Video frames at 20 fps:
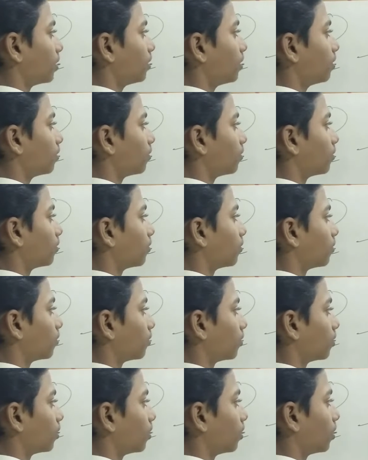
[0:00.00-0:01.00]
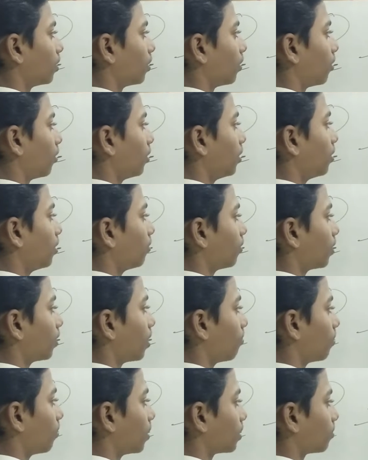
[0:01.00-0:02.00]
वन और ये हो
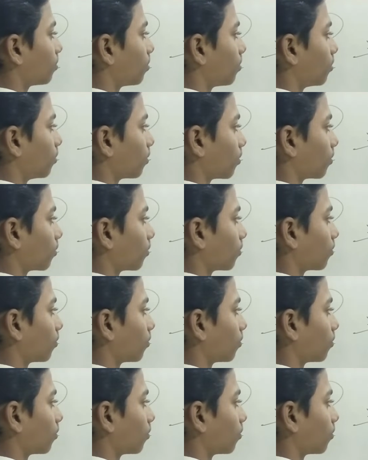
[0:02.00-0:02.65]
गया प्लस फोर